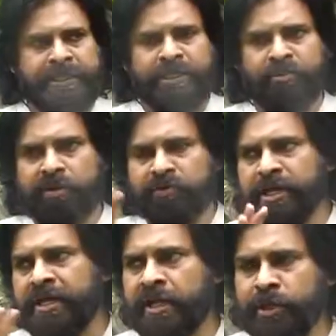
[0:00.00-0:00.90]
లేదంటే ఒక
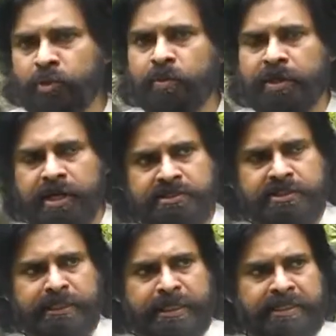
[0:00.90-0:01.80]
విధానానికి కొమ్ము
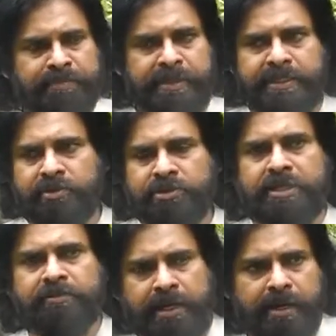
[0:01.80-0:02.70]
కాస్తే దాని
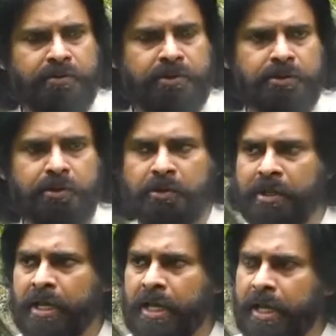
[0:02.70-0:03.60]
పర్యవసానం ఎలా ఉంటుందో
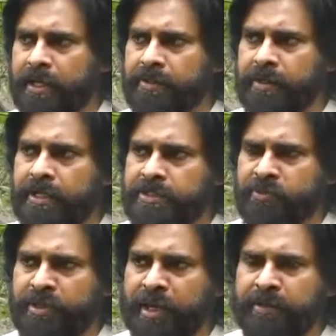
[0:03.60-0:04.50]

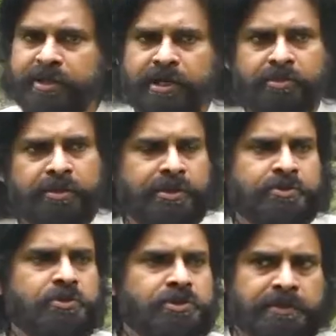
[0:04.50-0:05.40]
అగ్రరాజ్యమైన అమెరికాలోనే మనం
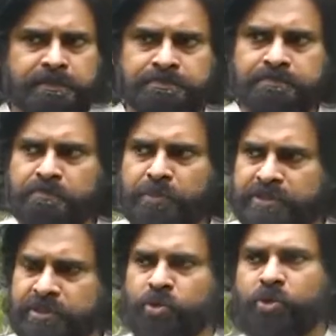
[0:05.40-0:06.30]
చూసాం
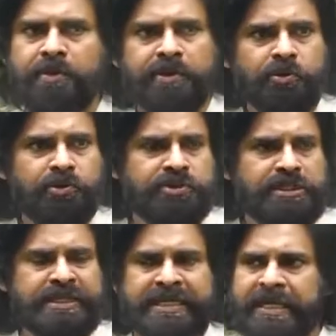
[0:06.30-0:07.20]
ప్రజలు రోడ్ల మీదకి
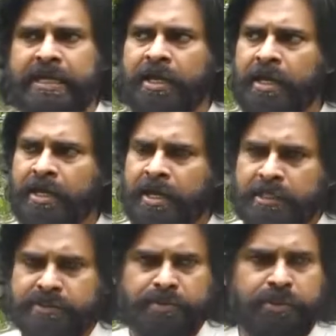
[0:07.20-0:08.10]
వచ్చేసి ఇంకా
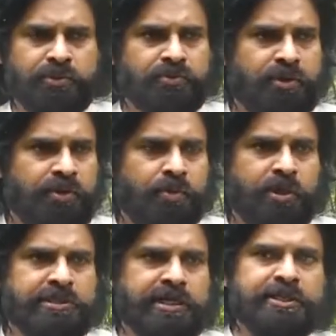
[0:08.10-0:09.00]
అసలు ప్రభుత్వాన్ని
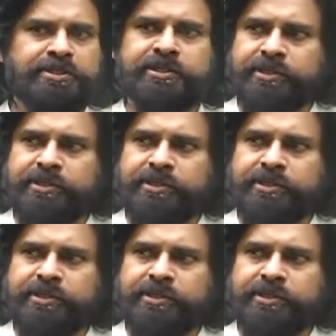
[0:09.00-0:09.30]
పోలీసులకు అందించిన